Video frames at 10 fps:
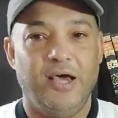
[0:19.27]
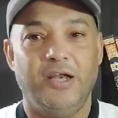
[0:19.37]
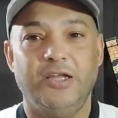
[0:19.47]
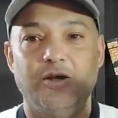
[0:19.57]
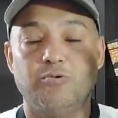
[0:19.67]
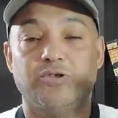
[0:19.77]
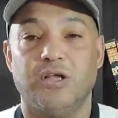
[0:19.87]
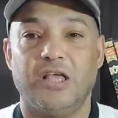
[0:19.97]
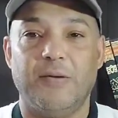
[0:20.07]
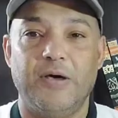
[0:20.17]
إن
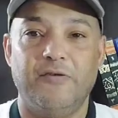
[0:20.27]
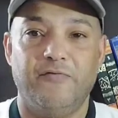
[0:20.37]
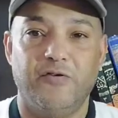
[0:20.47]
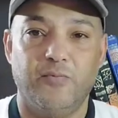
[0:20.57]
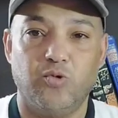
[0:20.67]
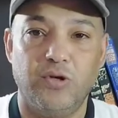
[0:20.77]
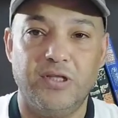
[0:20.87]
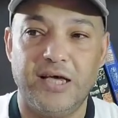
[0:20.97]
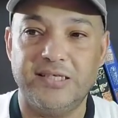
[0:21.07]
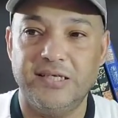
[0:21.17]
يوصل كمان في بطولة
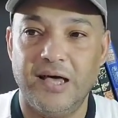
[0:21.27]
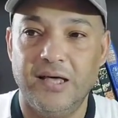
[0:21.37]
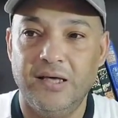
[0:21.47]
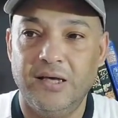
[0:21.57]
آسيا